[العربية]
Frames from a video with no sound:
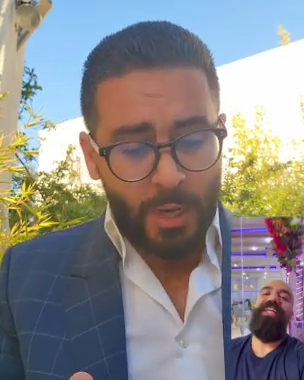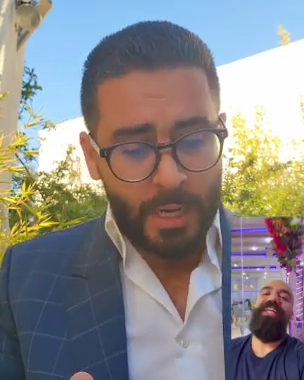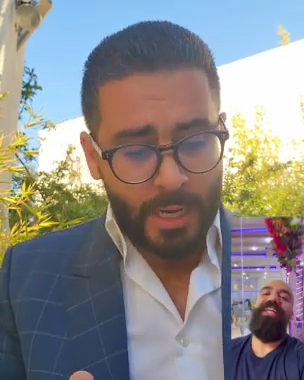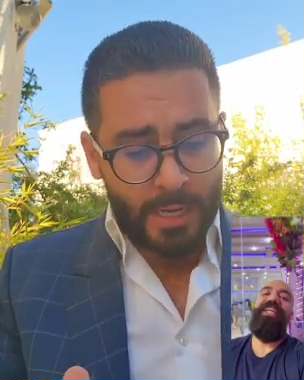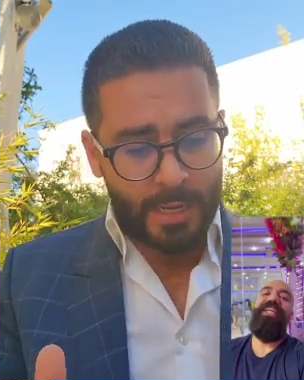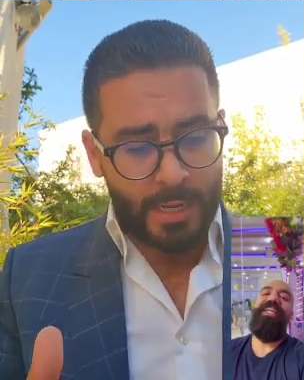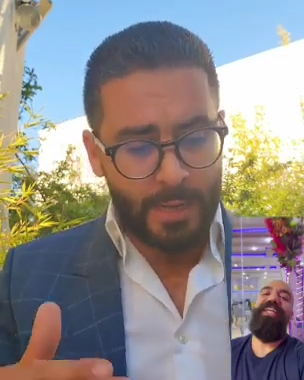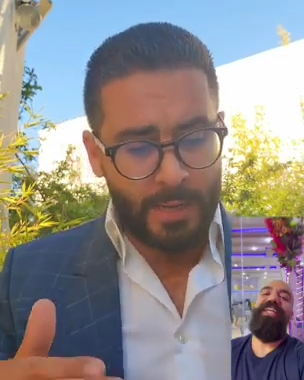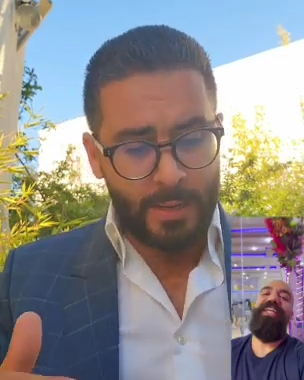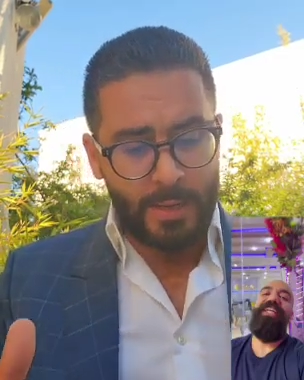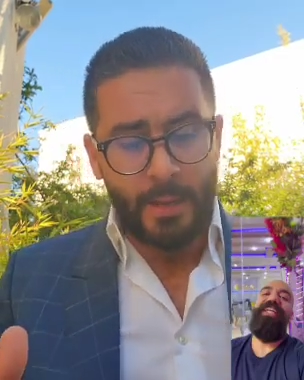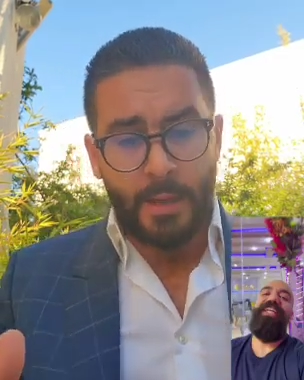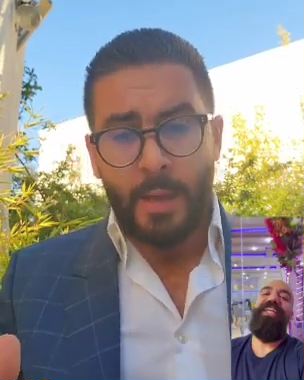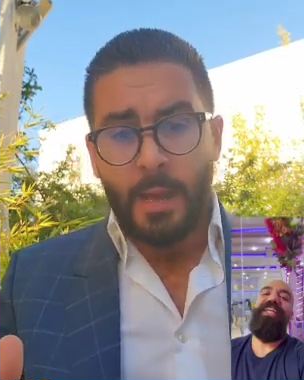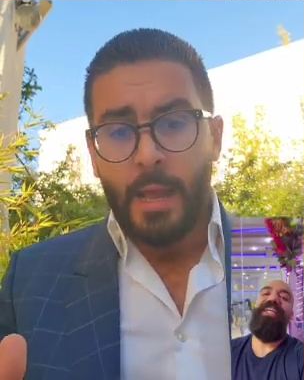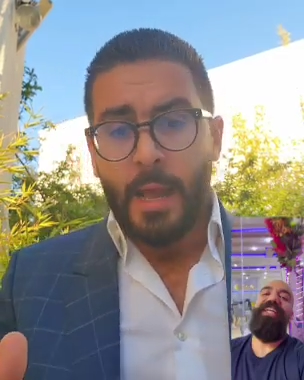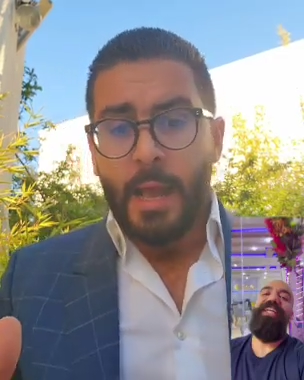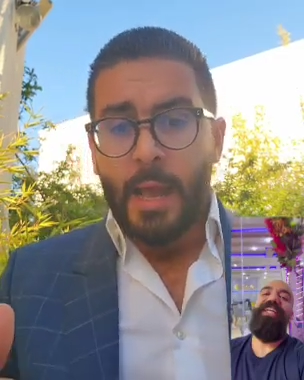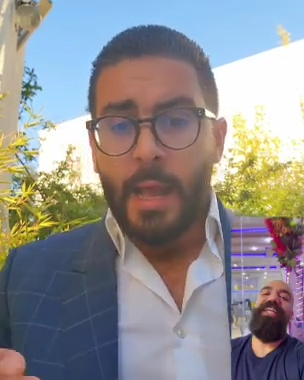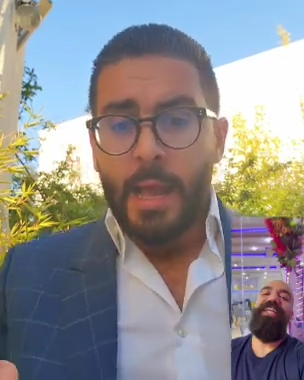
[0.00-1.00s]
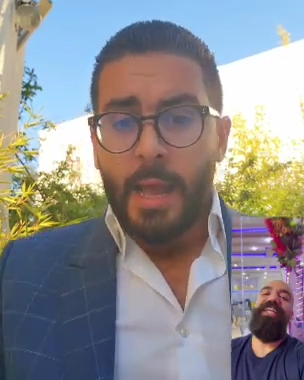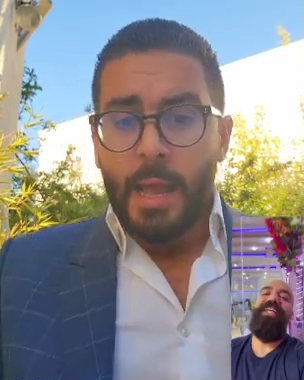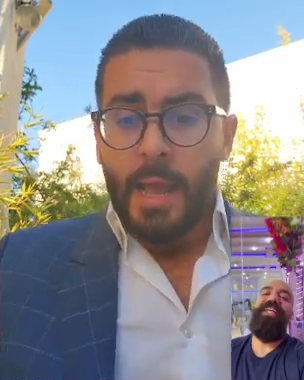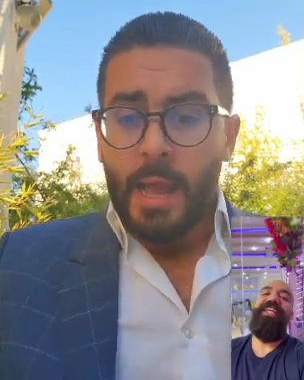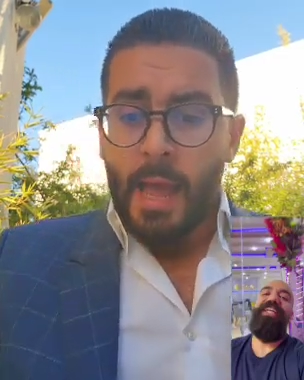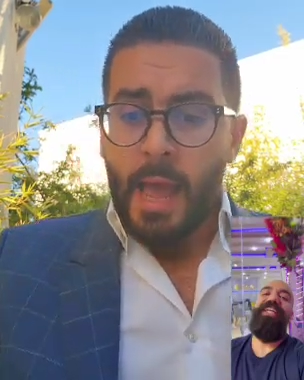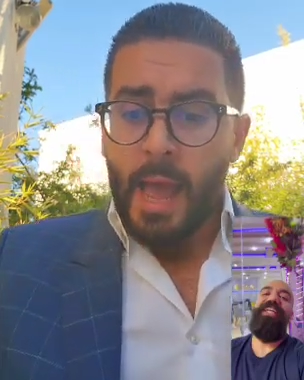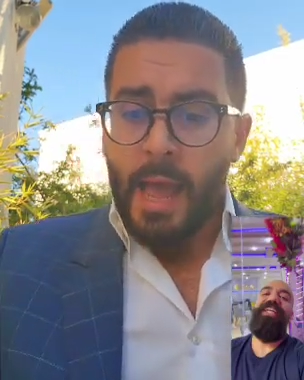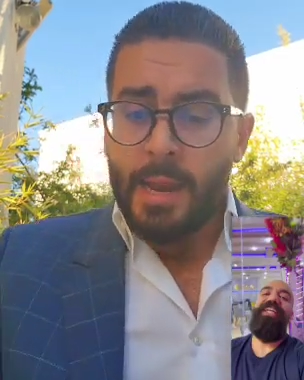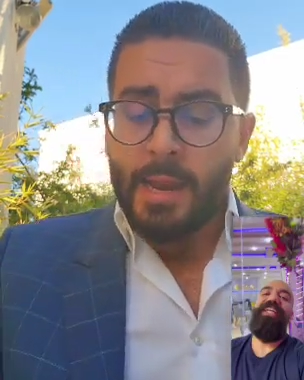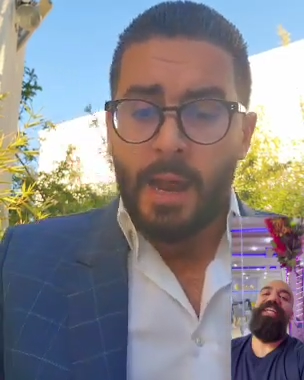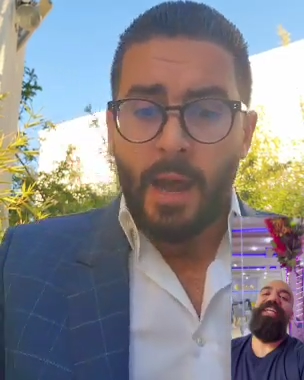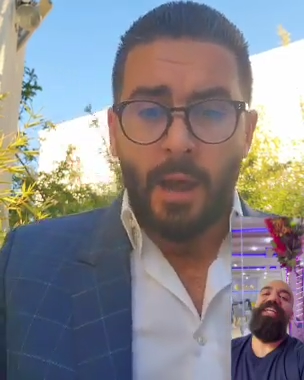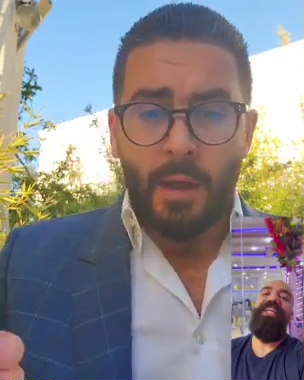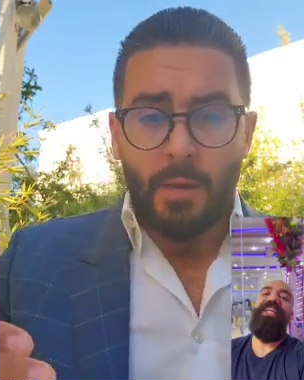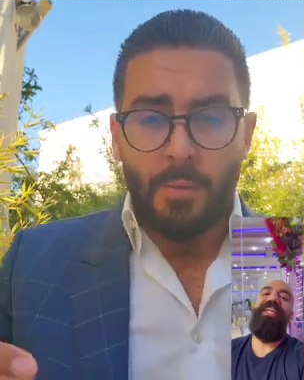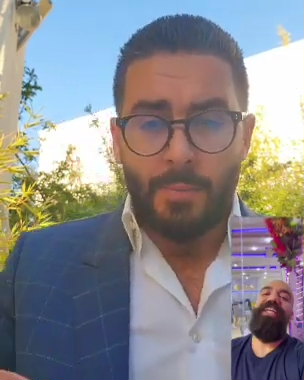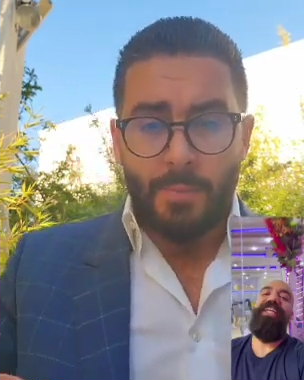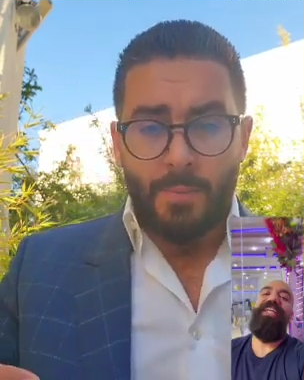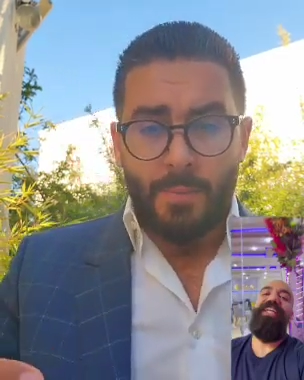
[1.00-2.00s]
لك انا
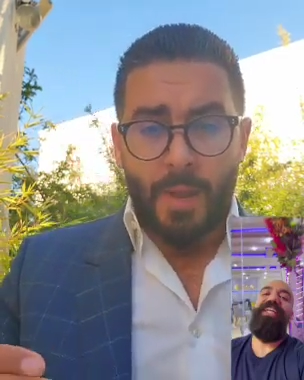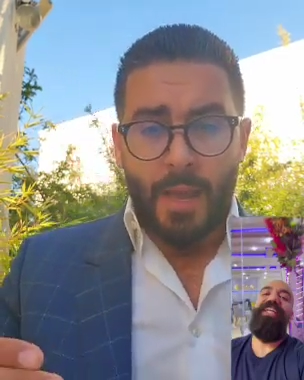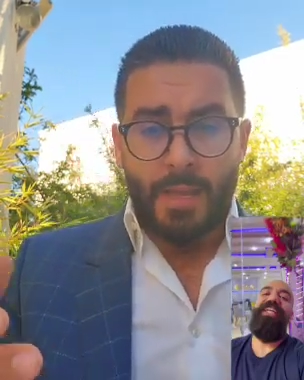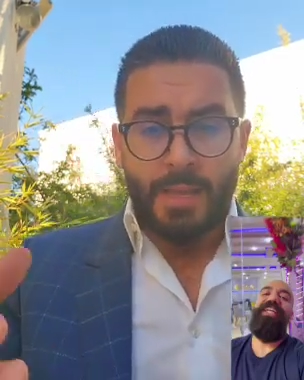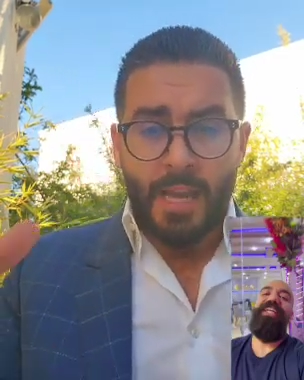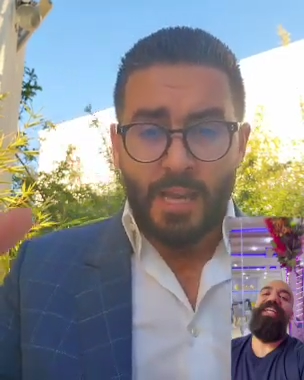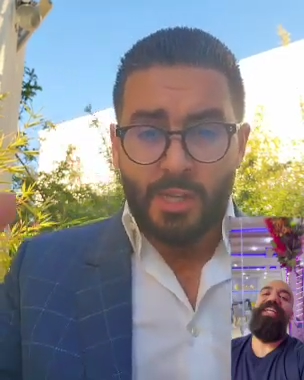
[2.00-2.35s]
داك